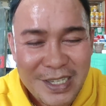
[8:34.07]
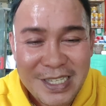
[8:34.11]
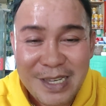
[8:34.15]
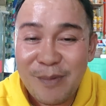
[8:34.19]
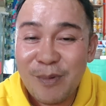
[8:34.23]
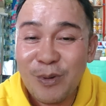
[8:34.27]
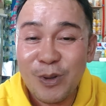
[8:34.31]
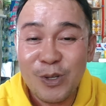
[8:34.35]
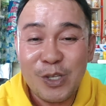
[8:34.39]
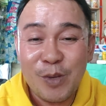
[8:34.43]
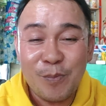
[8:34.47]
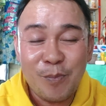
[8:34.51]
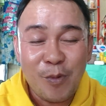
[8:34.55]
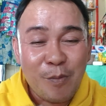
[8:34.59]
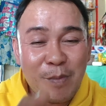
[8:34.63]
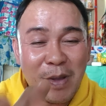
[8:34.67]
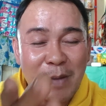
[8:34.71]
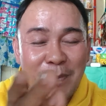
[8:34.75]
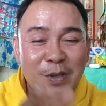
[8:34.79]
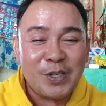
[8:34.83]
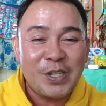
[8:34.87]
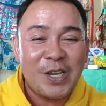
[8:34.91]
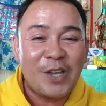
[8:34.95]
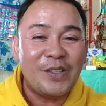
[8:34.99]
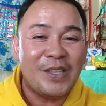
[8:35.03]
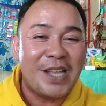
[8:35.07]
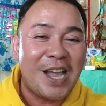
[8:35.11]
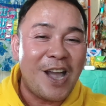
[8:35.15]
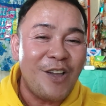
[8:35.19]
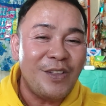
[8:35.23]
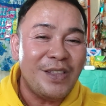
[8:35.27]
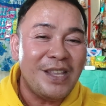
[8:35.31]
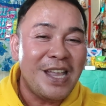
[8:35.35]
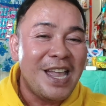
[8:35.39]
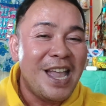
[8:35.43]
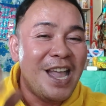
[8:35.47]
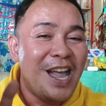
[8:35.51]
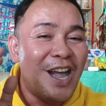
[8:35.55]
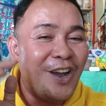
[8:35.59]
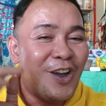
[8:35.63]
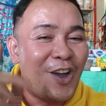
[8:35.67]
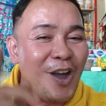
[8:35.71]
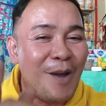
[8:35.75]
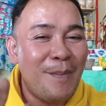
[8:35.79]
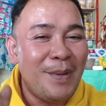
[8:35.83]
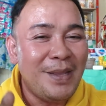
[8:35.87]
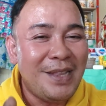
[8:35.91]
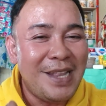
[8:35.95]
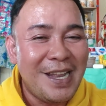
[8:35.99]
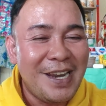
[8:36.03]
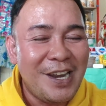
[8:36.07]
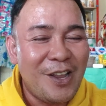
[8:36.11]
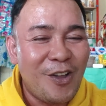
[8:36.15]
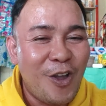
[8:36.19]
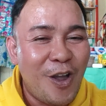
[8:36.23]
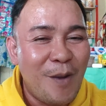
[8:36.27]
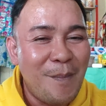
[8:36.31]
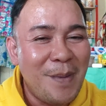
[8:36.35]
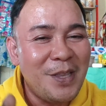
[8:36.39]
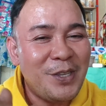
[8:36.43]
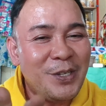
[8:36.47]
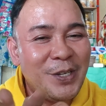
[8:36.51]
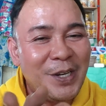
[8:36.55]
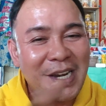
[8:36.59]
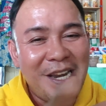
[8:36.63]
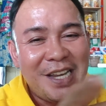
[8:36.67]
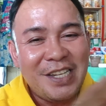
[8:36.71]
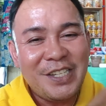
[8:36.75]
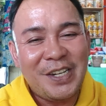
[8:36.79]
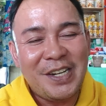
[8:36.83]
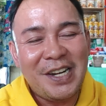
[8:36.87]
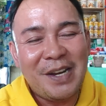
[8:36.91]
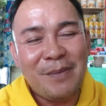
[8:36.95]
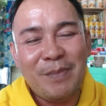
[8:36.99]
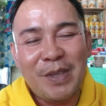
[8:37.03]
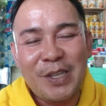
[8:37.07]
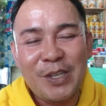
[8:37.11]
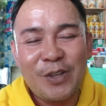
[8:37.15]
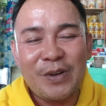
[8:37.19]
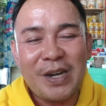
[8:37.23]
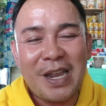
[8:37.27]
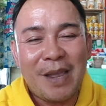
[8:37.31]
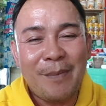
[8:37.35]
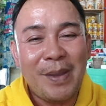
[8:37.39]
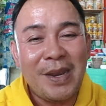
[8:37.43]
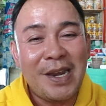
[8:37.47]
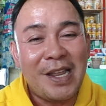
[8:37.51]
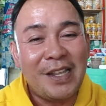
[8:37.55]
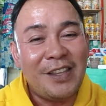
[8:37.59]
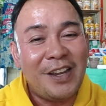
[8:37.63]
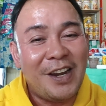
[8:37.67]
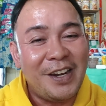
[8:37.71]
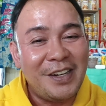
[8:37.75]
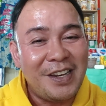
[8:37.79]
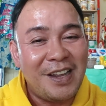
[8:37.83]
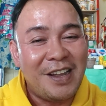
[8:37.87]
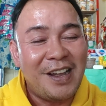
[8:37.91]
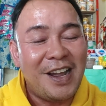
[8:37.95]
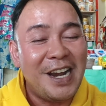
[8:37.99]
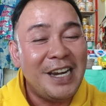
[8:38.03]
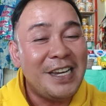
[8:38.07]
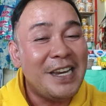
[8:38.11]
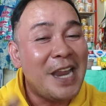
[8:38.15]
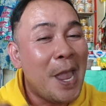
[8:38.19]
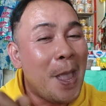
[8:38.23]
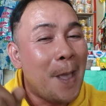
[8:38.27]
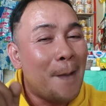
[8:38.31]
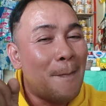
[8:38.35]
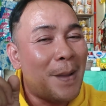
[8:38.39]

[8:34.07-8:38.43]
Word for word: Kasama gusto pong magpa-shoutout, comment lang na comment, share lang share ng video namin at heart ng heart.